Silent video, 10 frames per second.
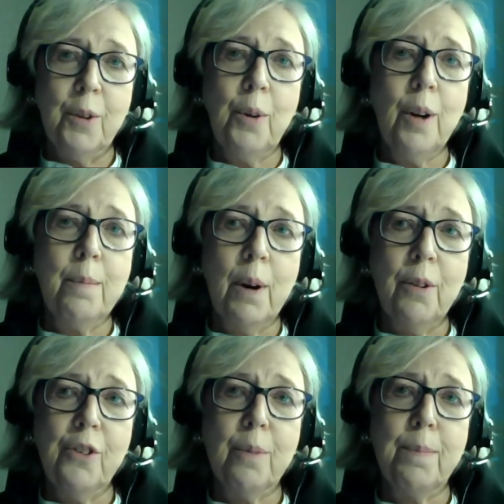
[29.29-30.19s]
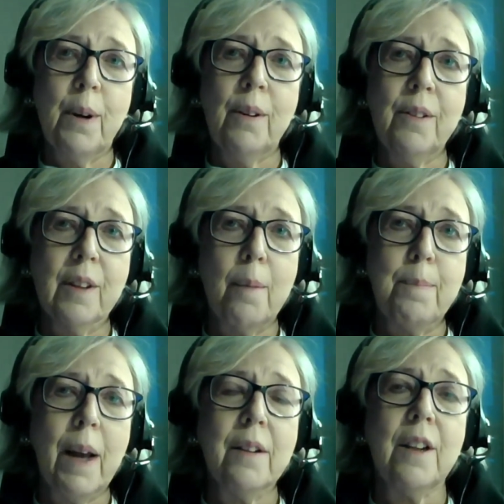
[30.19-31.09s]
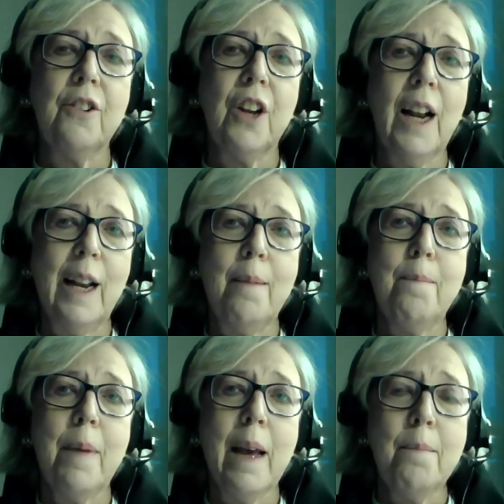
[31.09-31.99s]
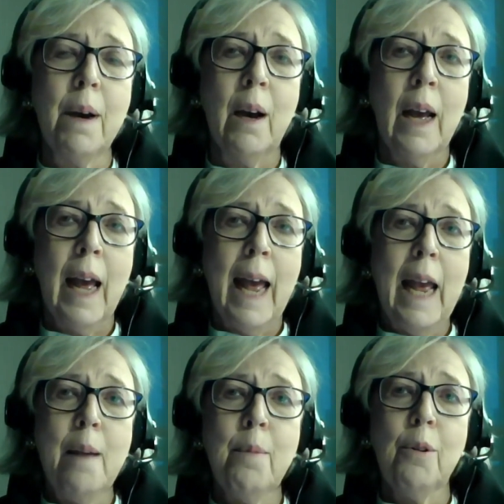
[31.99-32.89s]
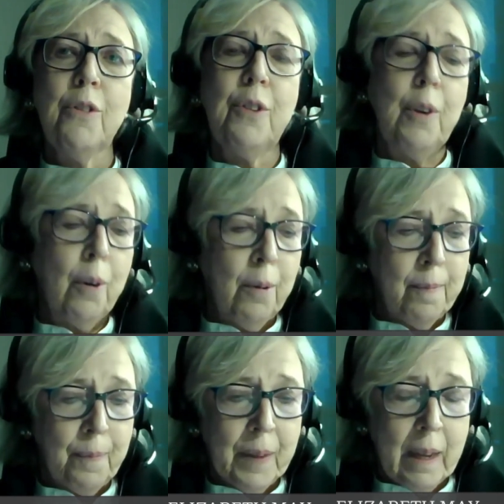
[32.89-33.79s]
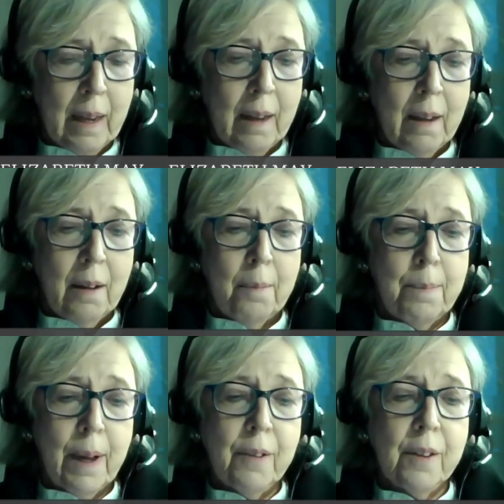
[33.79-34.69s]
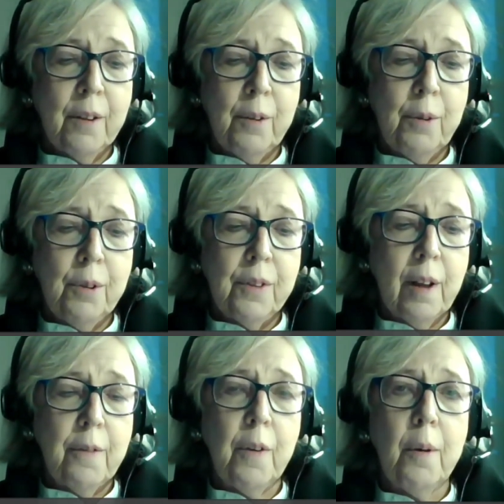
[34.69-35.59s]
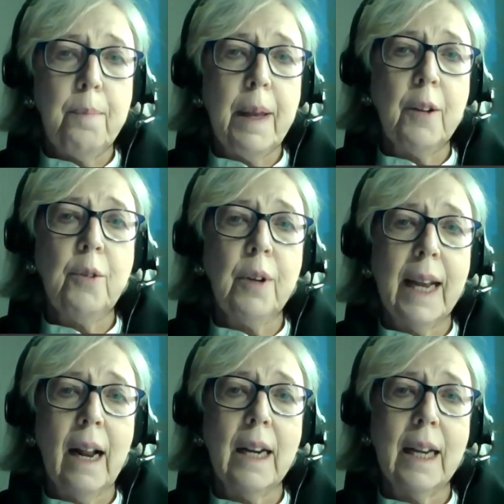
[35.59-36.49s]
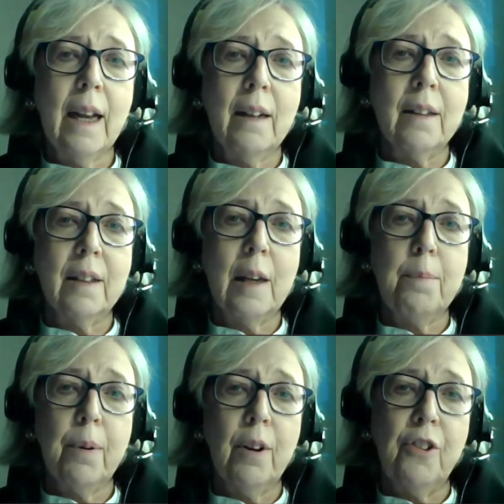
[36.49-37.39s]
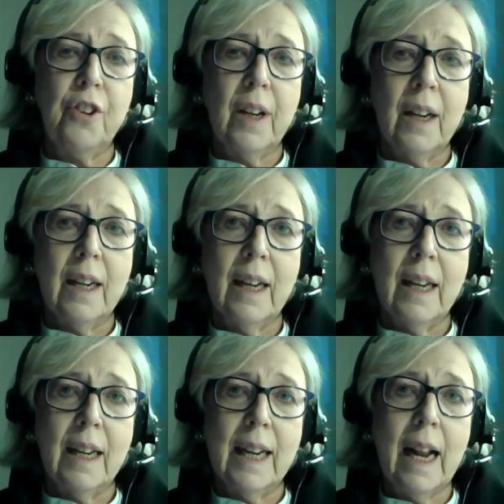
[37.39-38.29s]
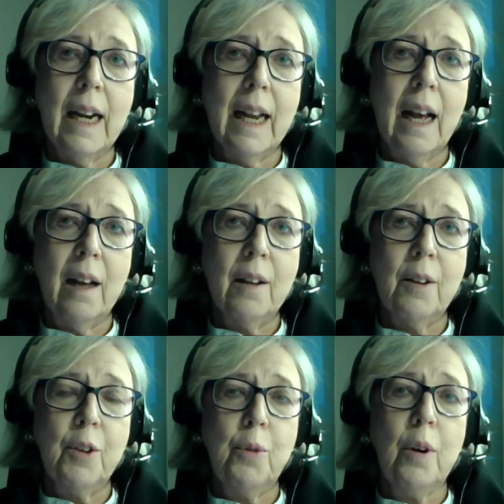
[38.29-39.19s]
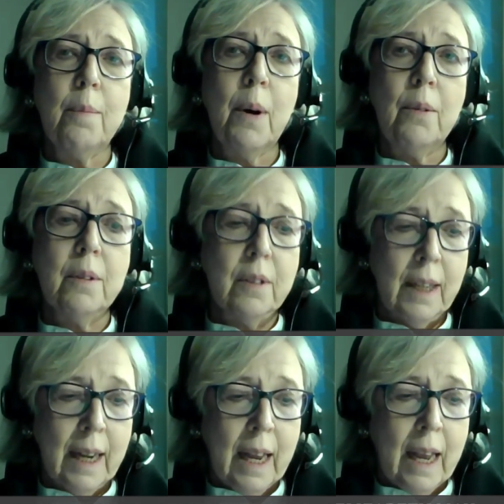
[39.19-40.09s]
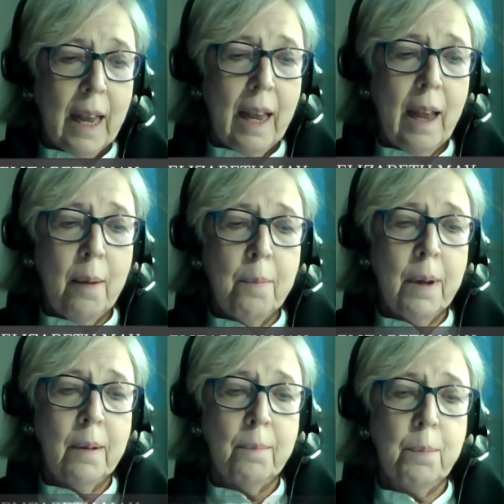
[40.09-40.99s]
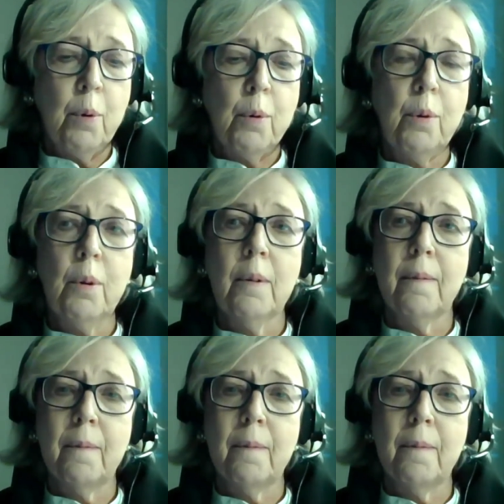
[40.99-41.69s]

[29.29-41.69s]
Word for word: Tout le monde, je pense, a partagé les mêmes émotions parce que nous avons perdu quelqu'un très proche, quelqu'un que tout le monde aime beaucoup.